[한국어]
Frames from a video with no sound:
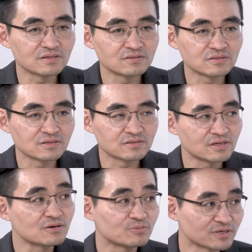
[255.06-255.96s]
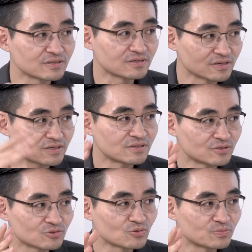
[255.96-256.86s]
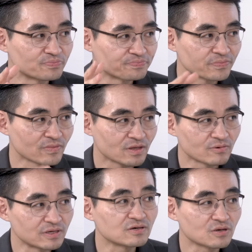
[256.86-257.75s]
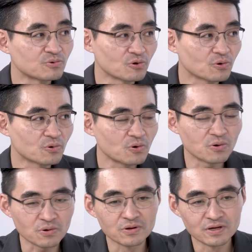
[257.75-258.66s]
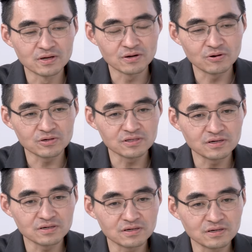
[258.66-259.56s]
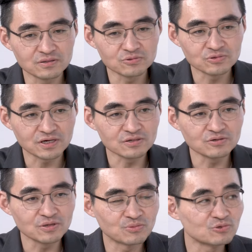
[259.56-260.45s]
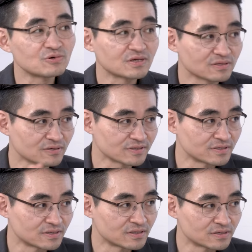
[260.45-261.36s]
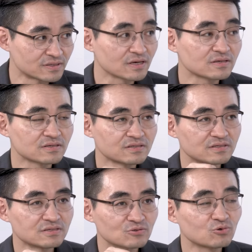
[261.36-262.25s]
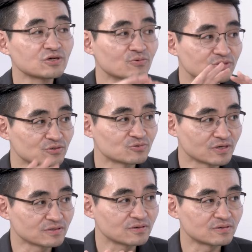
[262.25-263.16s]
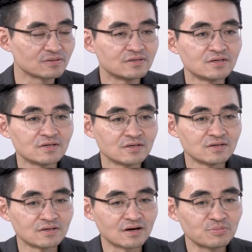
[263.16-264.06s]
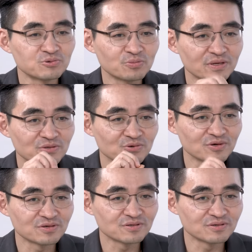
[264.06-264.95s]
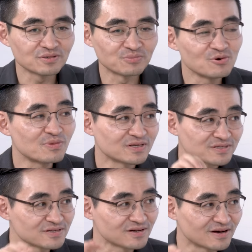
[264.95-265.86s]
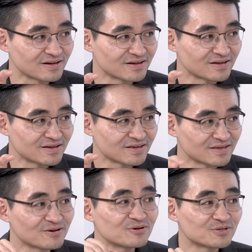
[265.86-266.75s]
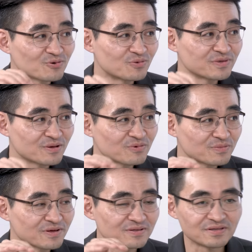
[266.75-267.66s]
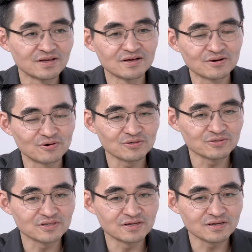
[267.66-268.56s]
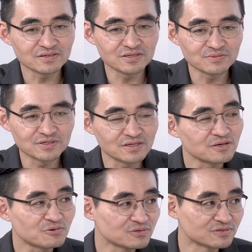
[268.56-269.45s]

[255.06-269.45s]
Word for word: 때는 이제 셀 업체들이 좀 괜찮게 보였고 거기다가 또 작년에 못 올랐던 그 소재 업체 중에서 앞으로 배터리 회사들이 뭘 많이 쓸까? 이걸 이제 고민해 보면 거기서 제일 핵심은 실리콘